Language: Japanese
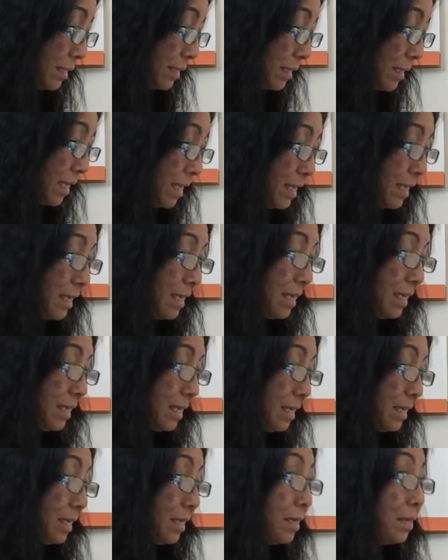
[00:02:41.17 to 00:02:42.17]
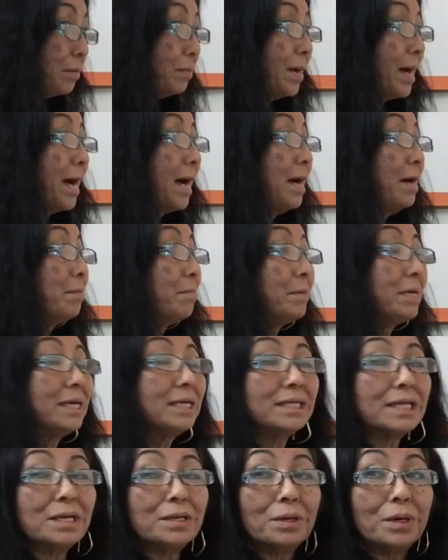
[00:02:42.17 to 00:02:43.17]
「C は右
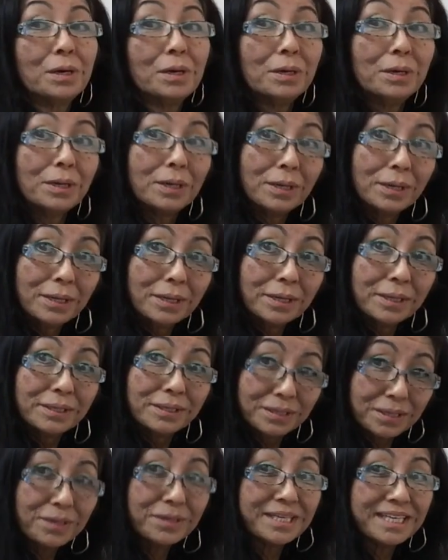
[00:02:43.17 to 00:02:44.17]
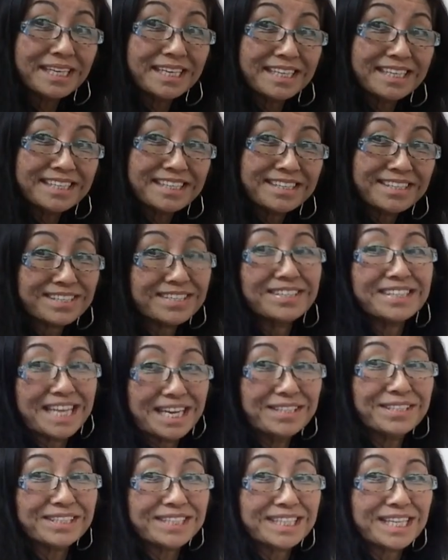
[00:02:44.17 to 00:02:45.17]
手の「ド」に進ん
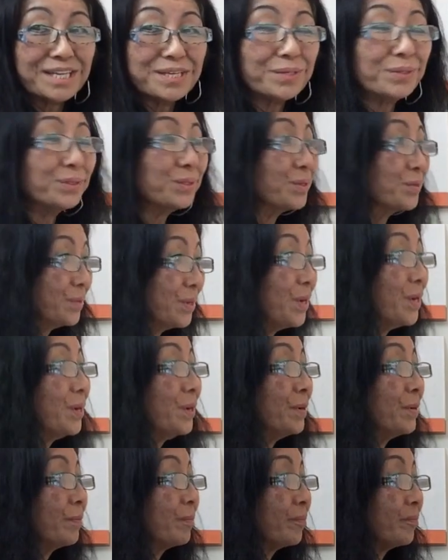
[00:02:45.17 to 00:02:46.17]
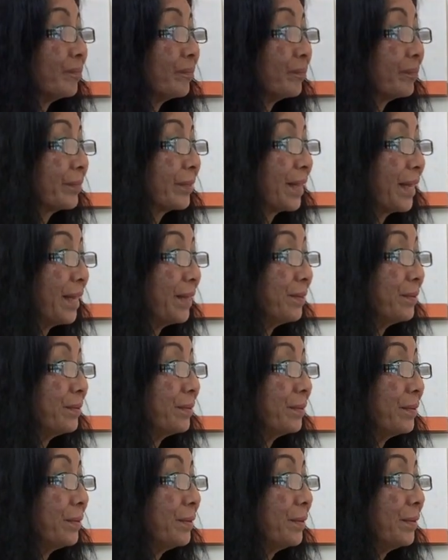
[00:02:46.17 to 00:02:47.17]
でるっていうことをあ
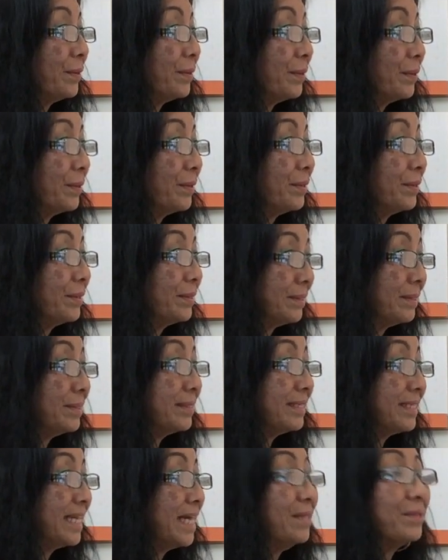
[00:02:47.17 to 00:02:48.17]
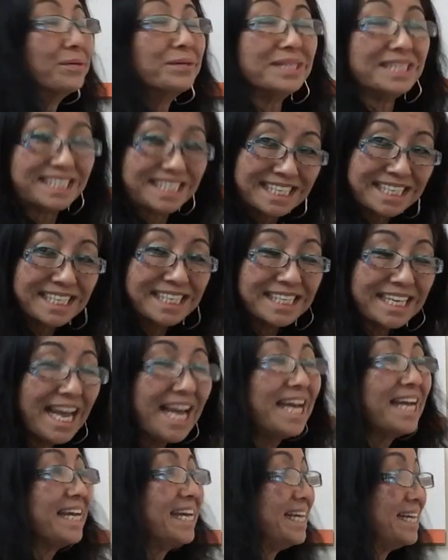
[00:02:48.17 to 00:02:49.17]
の、うん、ちゃんと意識し
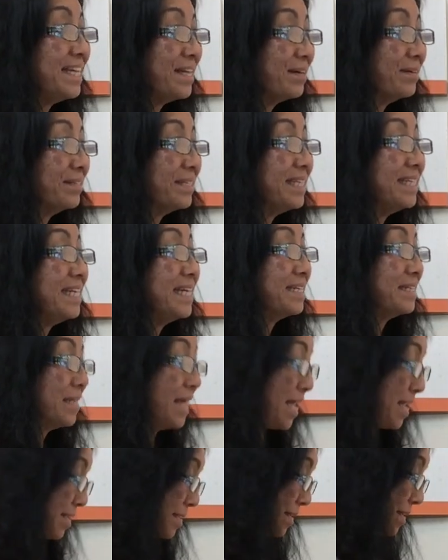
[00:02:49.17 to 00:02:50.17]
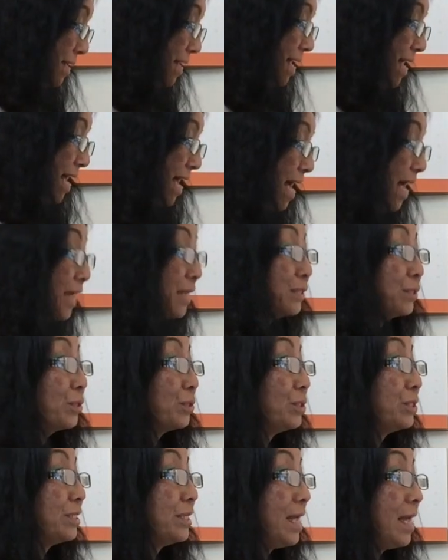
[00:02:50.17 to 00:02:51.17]
て弾いてほしいですね。はい、
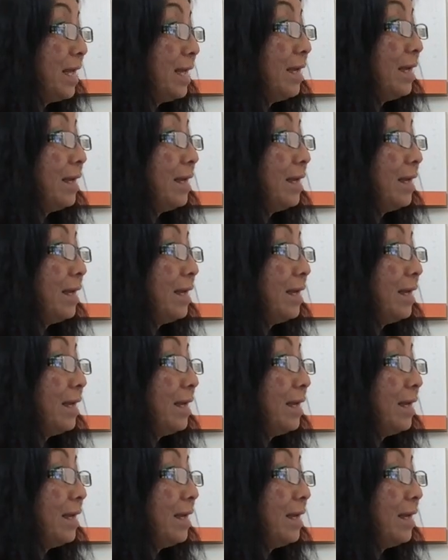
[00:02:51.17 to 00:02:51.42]
そして